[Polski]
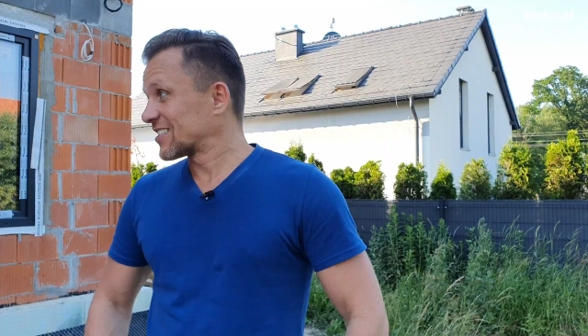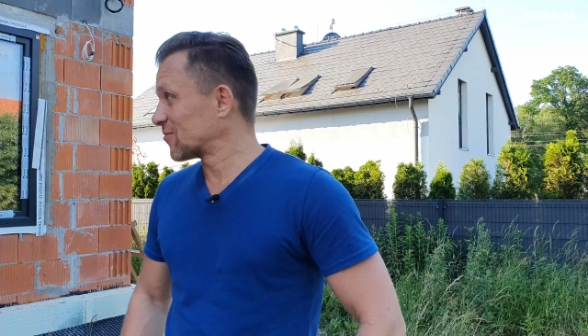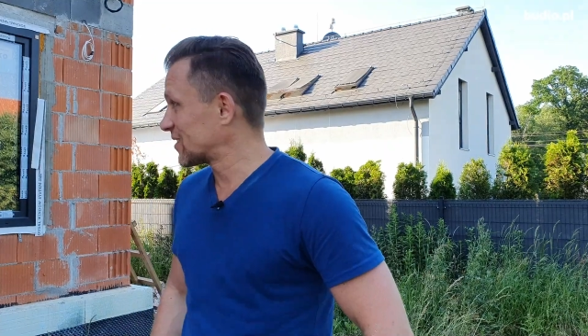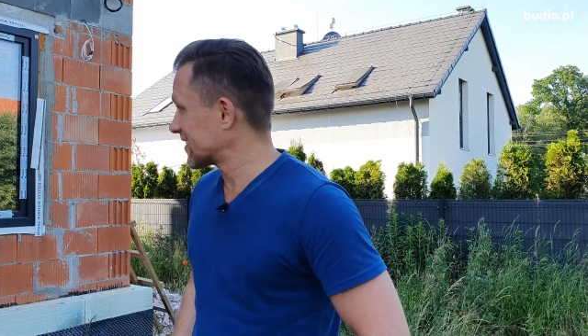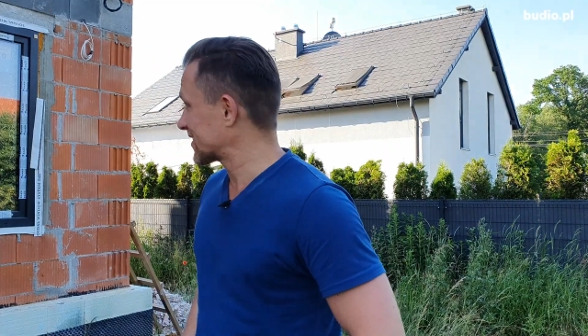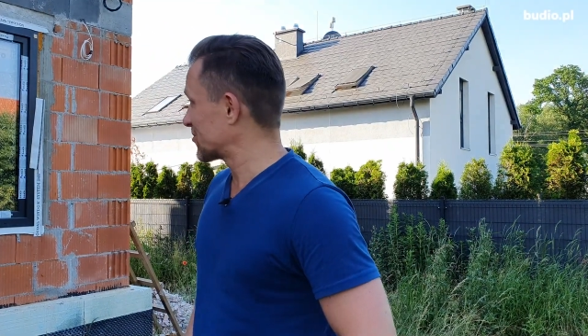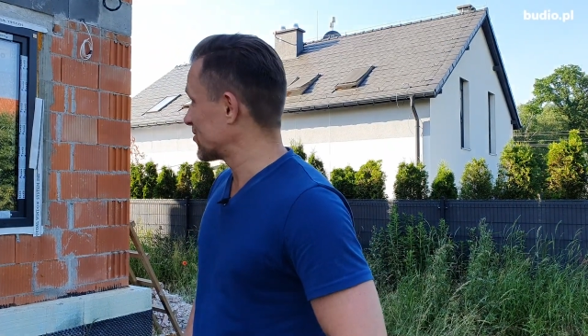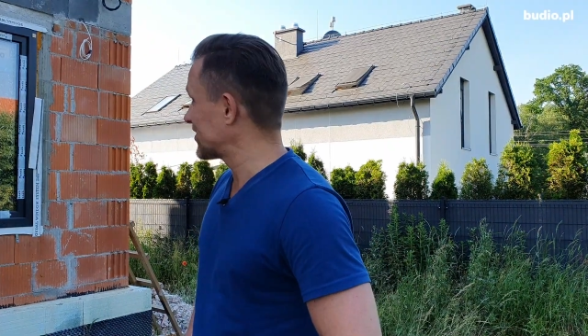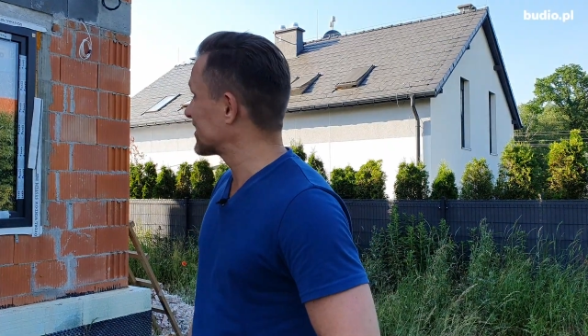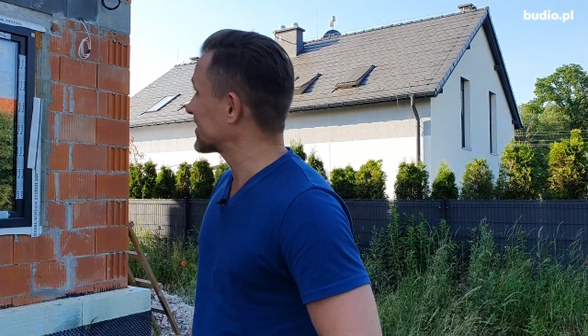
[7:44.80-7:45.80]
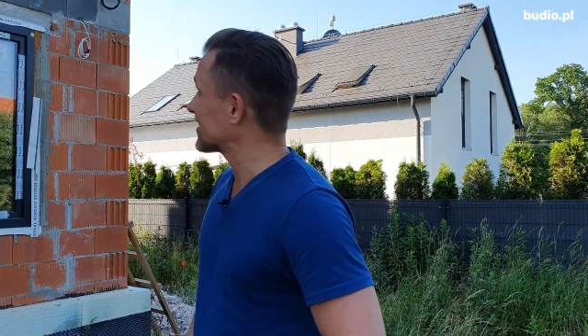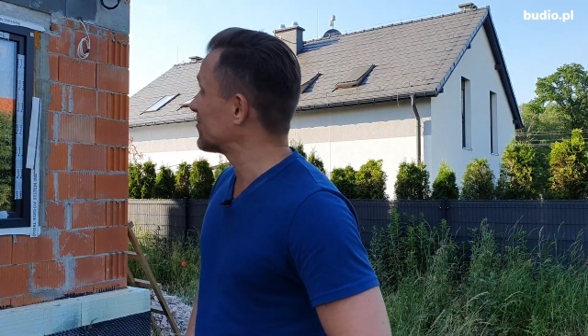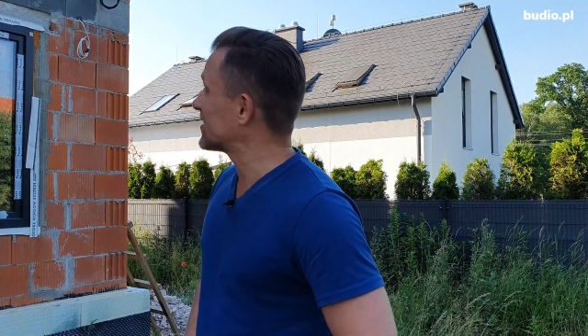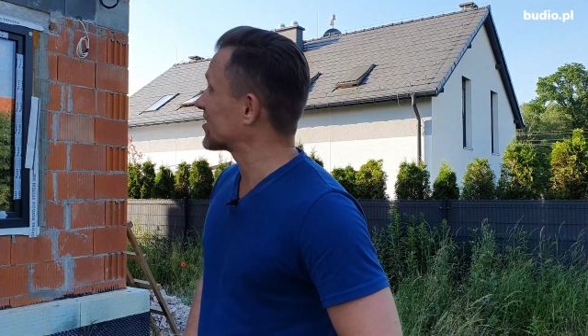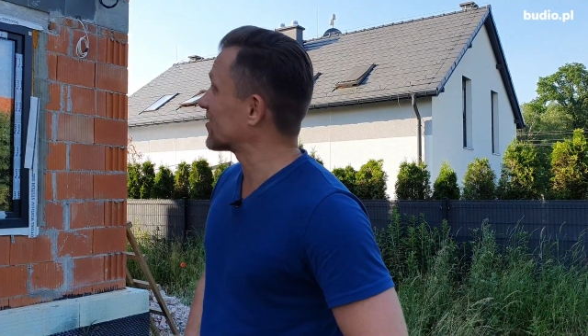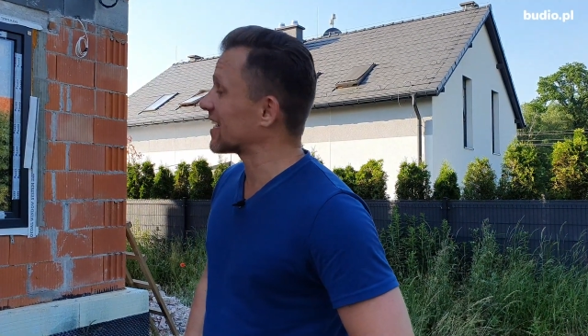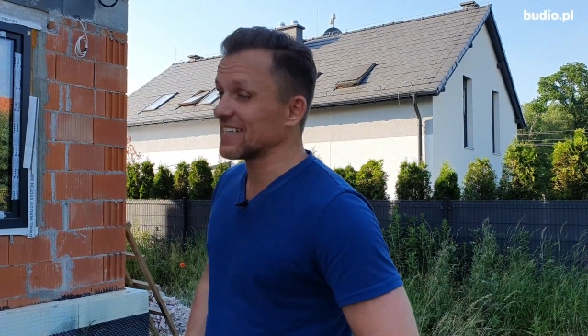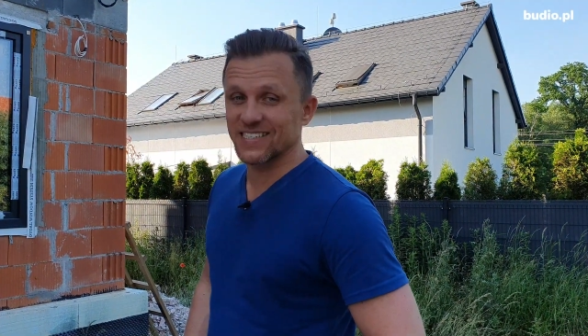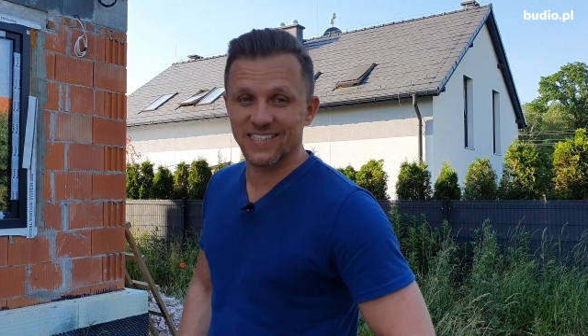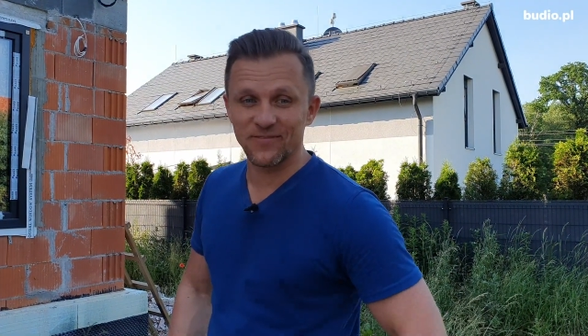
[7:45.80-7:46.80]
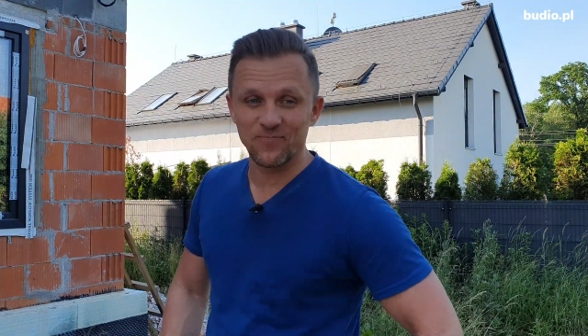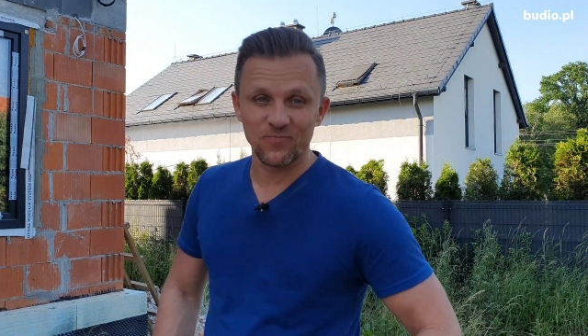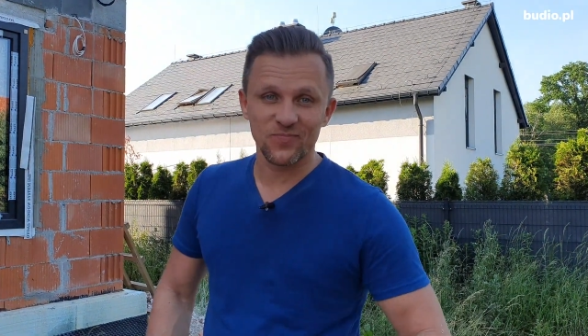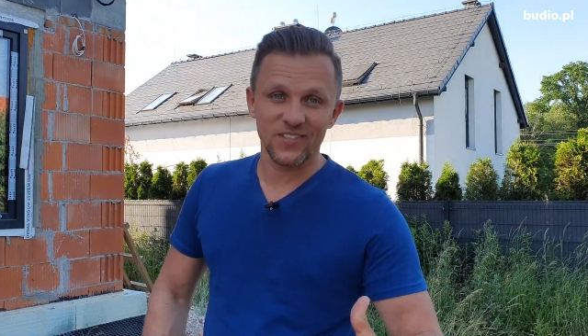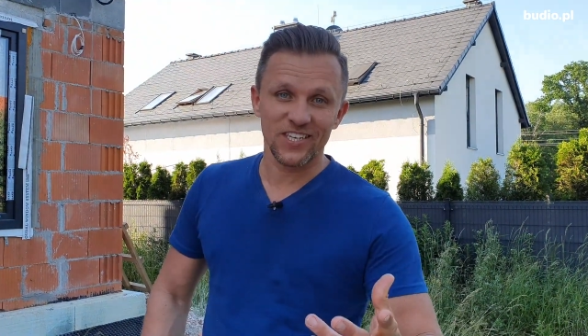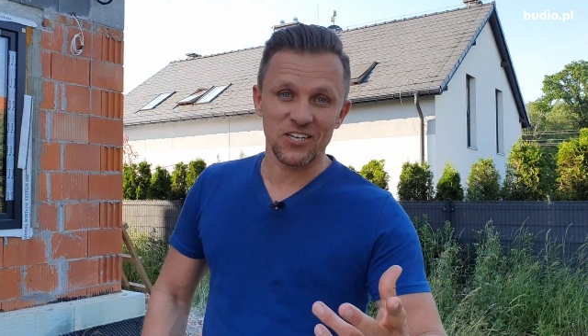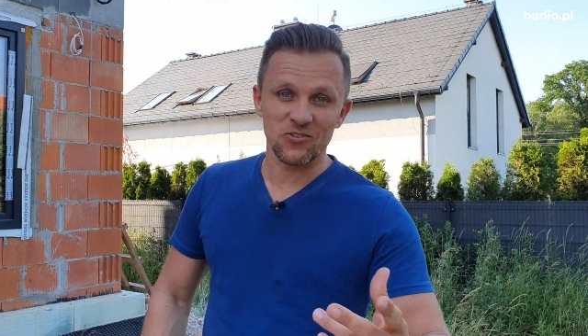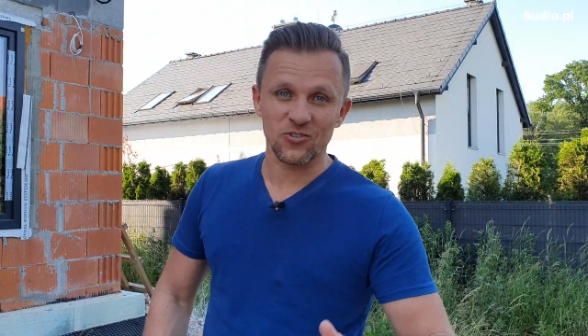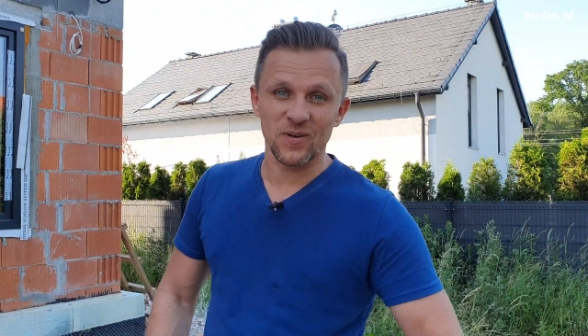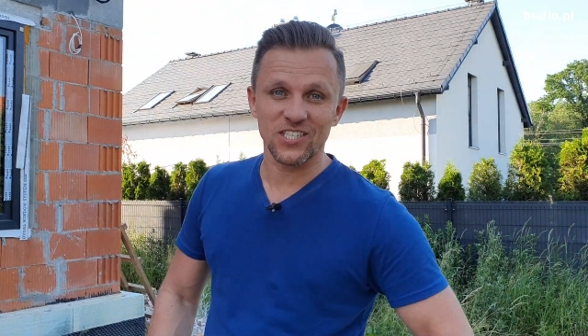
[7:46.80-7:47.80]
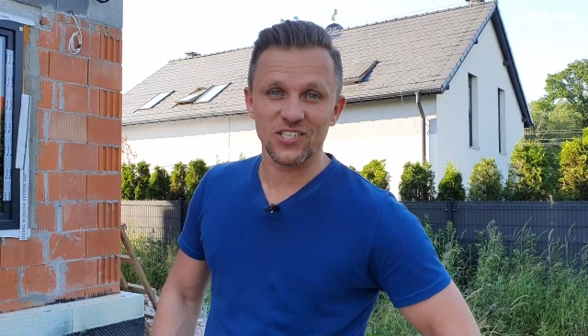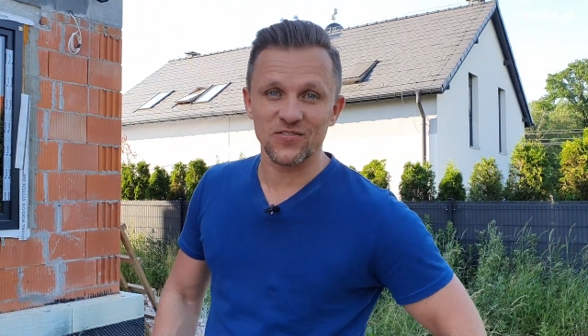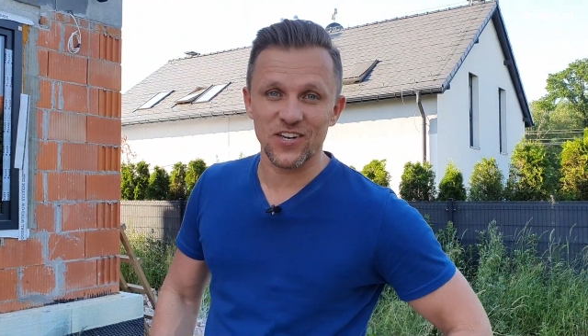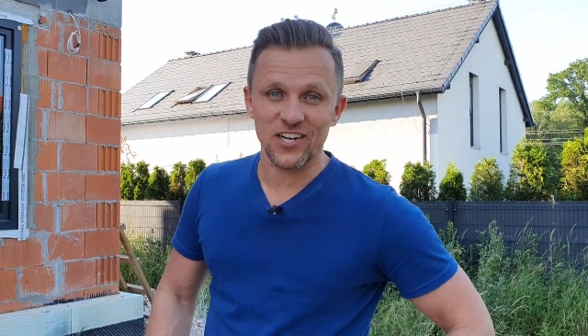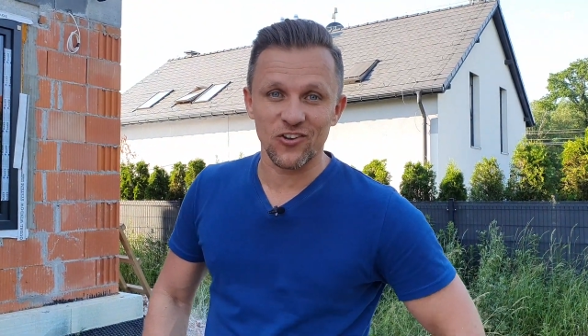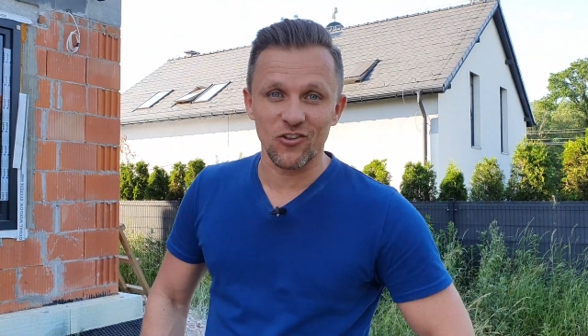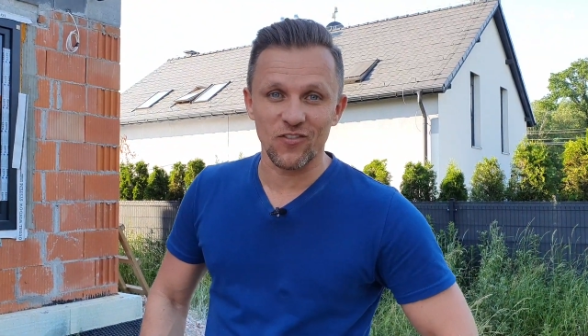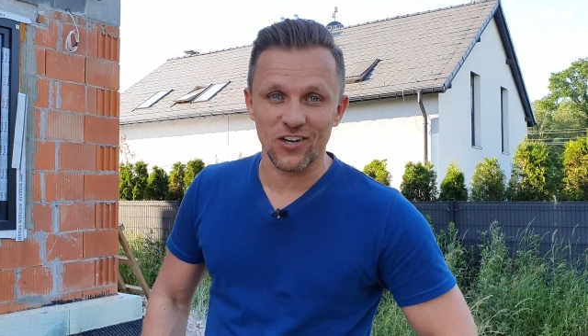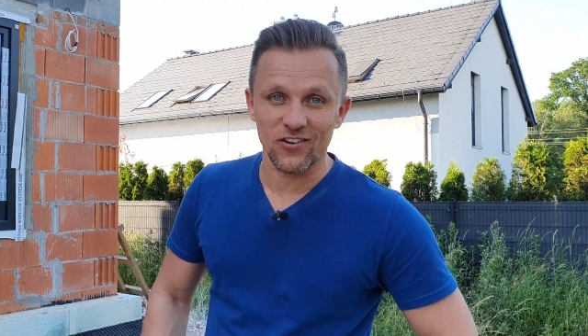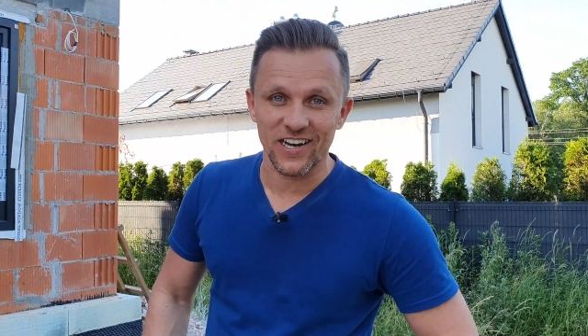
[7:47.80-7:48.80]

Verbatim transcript: Sąsiad zgłosi, że za blisko granicy, i już macie swojego nowego